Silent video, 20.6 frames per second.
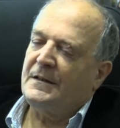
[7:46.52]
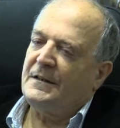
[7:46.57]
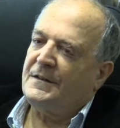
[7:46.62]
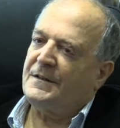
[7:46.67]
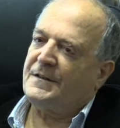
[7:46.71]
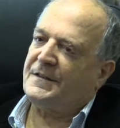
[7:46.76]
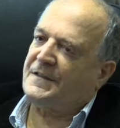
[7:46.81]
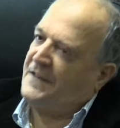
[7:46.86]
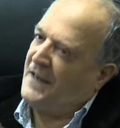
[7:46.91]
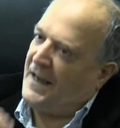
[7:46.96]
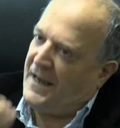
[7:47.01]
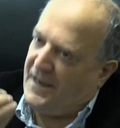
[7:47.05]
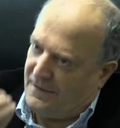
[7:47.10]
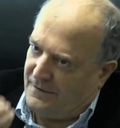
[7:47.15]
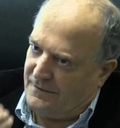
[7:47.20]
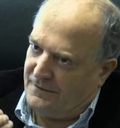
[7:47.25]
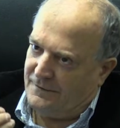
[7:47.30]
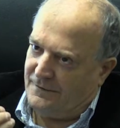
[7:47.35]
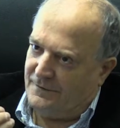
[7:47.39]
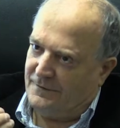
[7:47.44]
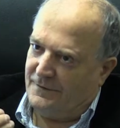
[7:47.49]
Se
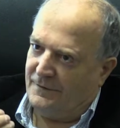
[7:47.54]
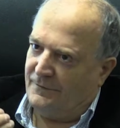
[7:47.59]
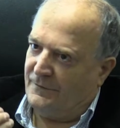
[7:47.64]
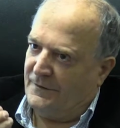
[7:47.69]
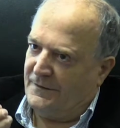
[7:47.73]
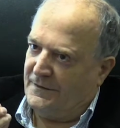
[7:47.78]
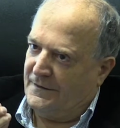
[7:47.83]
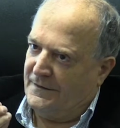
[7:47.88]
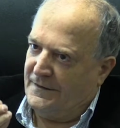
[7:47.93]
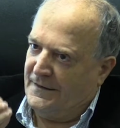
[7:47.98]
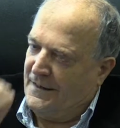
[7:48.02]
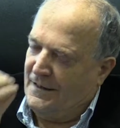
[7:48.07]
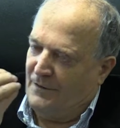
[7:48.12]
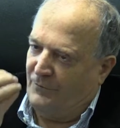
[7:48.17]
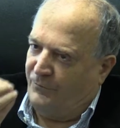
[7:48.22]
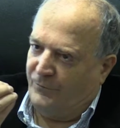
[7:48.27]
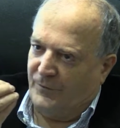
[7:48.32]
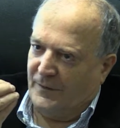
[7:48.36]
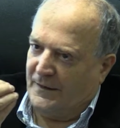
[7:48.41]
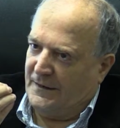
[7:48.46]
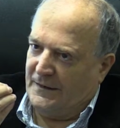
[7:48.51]
il,
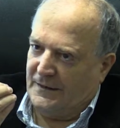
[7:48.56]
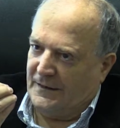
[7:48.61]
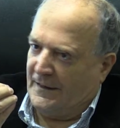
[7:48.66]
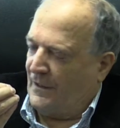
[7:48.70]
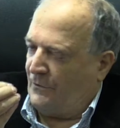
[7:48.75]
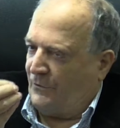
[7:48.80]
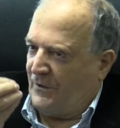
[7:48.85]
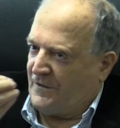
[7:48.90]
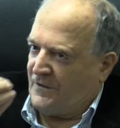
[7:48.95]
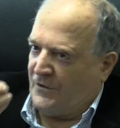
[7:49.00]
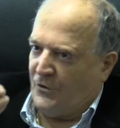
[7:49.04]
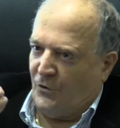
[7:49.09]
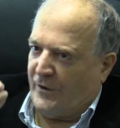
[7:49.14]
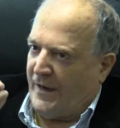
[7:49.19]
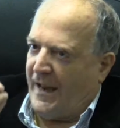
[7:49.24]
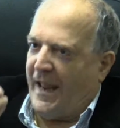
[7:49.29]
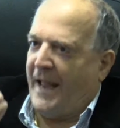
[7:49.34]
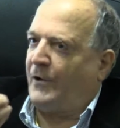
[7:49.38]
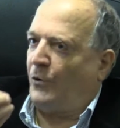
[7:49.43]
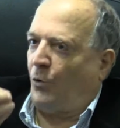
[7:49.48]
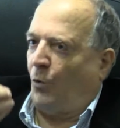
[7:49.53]
la
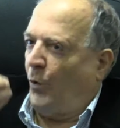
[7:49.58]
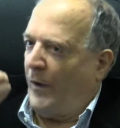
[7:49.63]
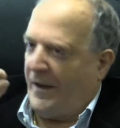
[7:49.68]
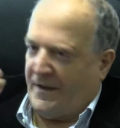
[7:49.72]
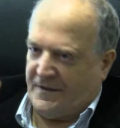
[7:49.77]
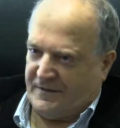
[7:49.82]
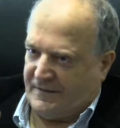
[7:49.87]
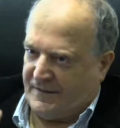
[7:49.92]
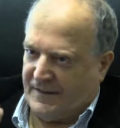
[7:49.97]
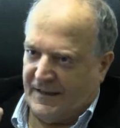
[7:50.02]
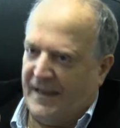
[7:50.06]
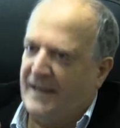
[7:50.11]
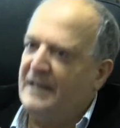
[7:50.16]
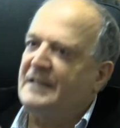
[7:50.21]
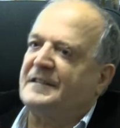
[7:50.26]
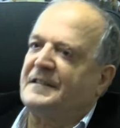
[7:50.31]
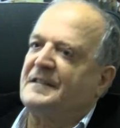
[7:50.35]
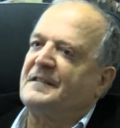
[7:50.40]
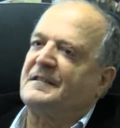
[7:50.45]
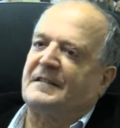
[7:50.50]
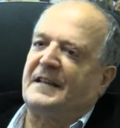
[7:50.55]
questione è questa e il
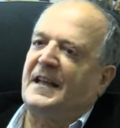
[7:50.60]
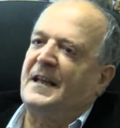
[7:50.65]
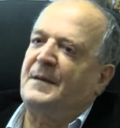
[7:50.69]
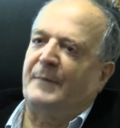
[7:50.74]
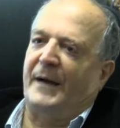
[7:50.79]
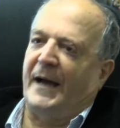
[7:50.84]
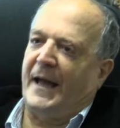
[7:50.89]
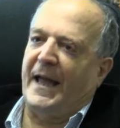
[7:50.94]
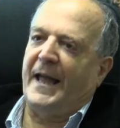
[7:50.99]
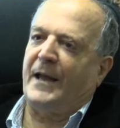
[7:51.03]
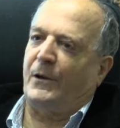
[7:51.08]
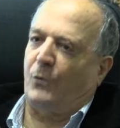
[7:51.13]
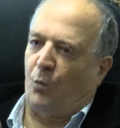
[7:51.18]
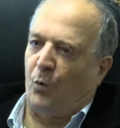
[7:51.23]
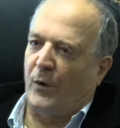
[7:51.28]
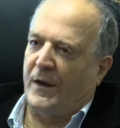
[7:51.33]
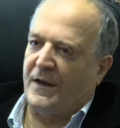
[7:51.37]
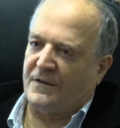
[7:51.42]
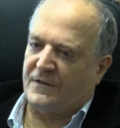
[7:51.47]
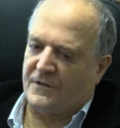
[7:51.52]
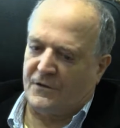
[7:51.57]
sistema è
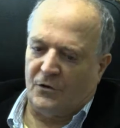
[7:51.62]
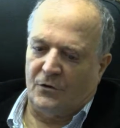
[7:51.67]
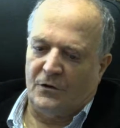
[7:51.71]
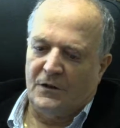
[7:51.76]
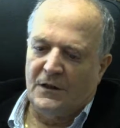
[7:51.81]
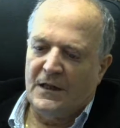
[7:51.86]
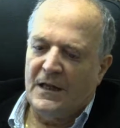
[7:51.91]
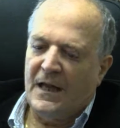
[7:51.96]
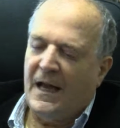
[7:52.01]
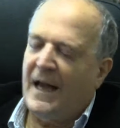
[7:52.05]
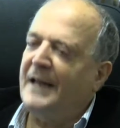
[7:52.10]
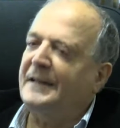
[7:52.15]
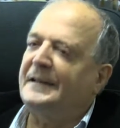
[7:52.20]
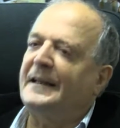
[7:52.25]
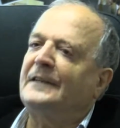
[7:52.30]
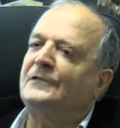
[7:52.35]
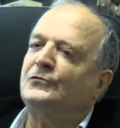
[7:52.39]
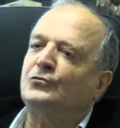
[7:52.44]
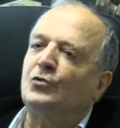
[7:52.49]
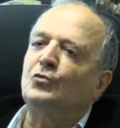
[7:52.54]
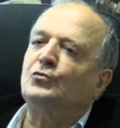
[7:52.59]
questo, è
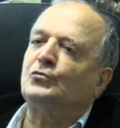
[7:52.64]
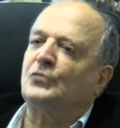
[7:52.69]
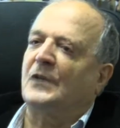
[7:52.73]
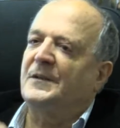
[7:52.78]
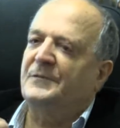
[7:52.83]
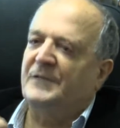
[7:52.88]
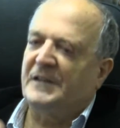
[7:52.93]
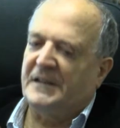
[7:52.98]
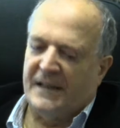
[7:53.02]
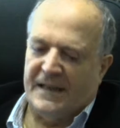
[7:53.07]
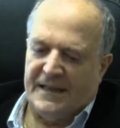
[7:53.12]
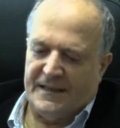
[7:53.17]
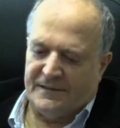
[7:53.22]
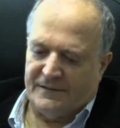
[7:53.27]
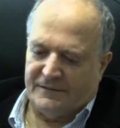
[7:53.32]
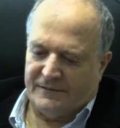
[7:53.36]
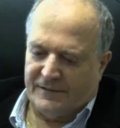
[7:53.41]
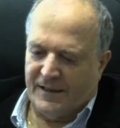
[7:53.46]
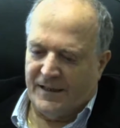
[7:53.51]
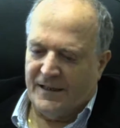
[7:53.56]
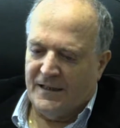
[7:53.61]
del tutto
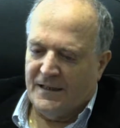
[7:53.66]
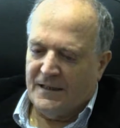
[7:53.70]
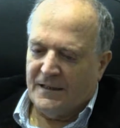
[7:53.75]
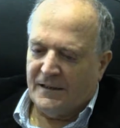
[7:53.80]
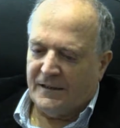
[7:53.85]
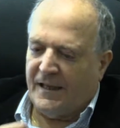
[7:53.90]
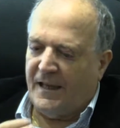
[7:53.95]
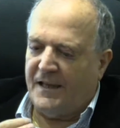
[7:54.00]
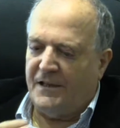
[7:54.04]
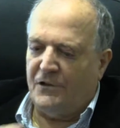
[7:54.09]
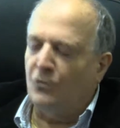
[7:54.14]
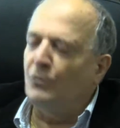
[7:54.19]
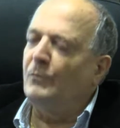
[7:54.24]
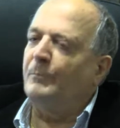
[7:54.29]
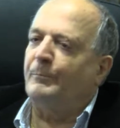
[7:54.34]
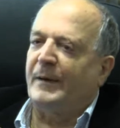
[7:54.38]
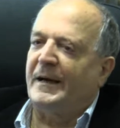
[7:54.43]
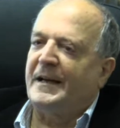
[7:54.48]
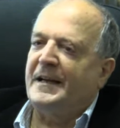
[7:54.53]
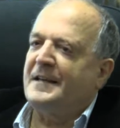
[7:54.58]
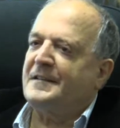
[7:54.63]
evidente che in un
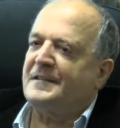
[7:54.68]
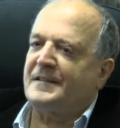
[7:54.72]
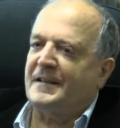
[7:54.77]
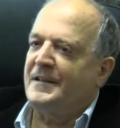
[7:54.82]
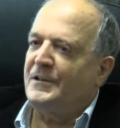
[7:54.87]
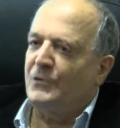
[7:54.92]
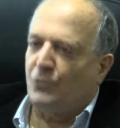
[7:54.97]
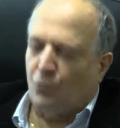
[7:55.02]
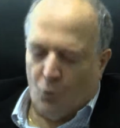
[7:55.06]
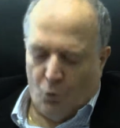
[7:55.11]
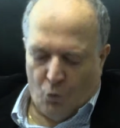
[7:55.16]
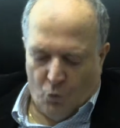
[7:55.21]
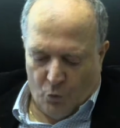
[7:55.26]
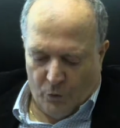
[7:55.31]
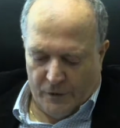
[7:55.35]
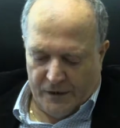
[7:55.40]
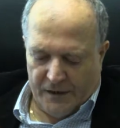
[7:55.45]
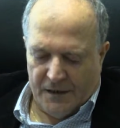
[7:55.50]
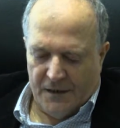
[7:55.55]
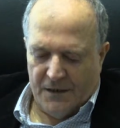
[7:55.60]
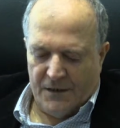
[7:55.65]
paese in
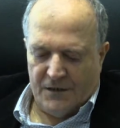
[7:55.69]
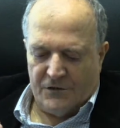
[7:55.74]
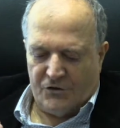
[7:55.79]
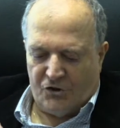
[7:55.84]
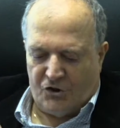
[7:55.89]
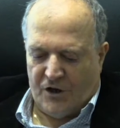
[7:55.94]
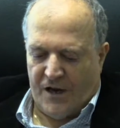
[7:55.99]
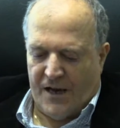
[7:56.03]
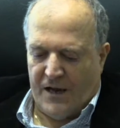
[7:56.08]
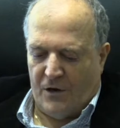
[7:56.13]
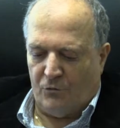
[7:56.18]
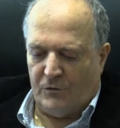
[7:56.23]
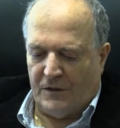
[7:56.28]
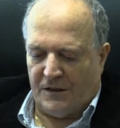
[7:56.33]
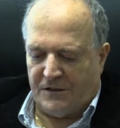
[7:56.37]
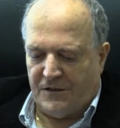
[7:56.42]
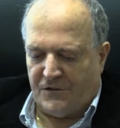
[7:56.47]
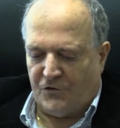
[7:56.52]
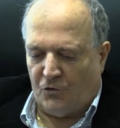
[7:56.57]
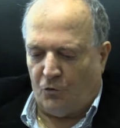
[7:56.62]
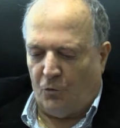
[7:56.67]
cui c'è una
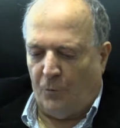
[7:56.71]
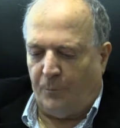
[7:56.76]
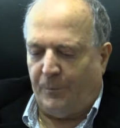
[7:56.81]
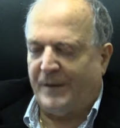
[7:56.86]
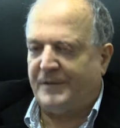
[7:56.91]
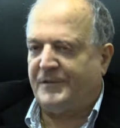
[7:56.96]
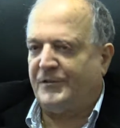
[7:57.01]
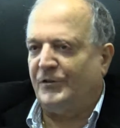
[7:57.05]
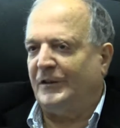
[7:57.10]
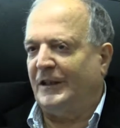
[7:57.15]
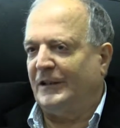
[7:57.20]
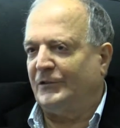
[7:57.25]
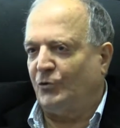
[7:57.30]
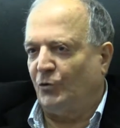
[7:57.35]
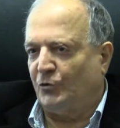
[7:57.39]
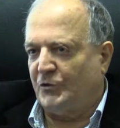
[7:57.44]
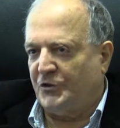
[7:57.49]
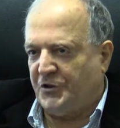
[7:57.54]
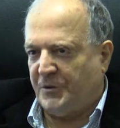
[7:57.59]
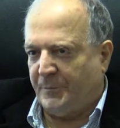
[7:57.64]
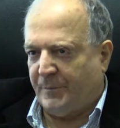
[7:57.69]
disoccupazione al
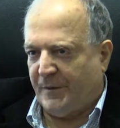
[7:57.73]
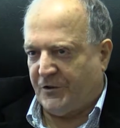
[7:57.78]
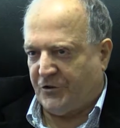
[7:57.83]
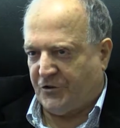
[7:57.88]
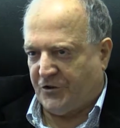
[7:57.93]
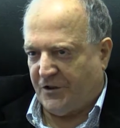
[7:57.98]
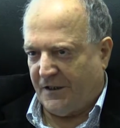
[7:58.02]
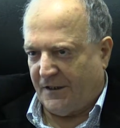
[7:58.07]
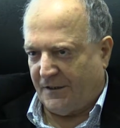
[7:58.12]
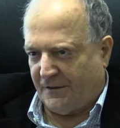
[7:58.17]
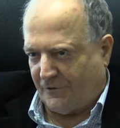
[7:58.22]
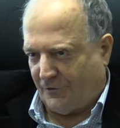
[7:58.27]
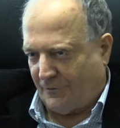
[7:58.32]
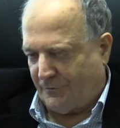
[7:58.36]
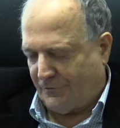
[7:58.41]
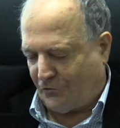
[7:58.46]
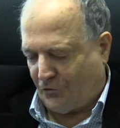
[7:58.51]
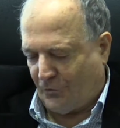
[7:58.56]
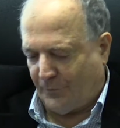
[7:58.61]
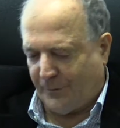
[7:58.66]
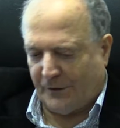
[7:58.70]
12%,
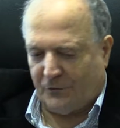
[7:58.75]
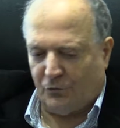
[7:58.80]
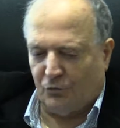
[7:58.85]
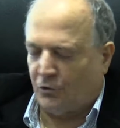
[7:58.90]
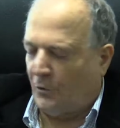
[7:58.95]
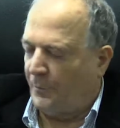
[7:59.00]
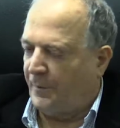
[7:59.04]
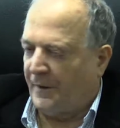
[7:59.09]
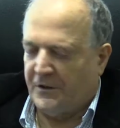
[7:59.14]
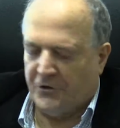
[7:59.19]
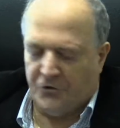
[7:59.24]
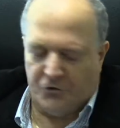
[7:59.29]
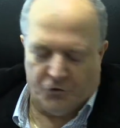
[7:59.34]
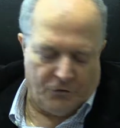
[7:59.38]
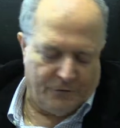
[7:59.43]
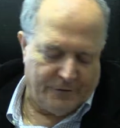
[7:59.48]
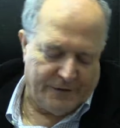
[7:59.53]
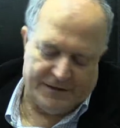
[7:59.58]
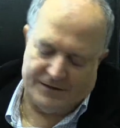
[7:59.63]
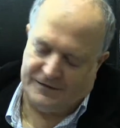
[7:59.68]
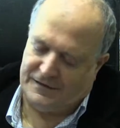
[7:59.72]
soprattutto per i
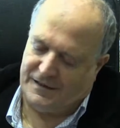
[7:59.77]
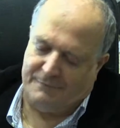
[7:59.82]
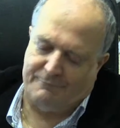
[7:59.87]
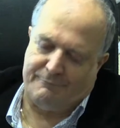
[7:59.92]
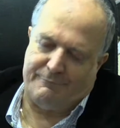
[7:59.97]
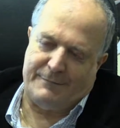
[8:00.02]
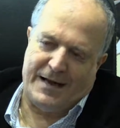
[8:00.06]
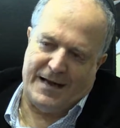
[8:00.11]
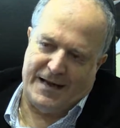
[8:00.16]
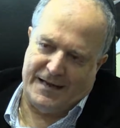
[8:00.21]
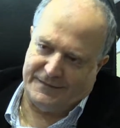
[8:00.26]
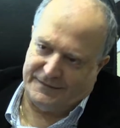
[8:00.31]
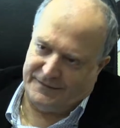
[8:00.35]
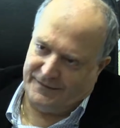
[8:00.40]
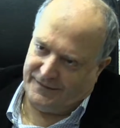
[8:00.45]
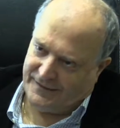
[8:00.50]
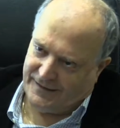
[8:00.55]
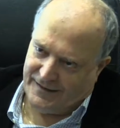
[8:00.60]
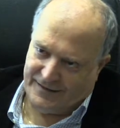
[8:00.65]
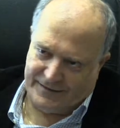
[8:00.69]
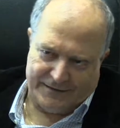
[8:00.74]
giovani,
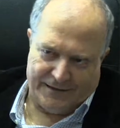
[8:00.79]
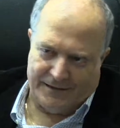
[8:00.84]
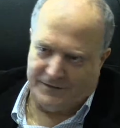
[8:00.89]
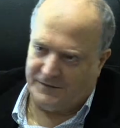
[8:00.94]
drammatica, anche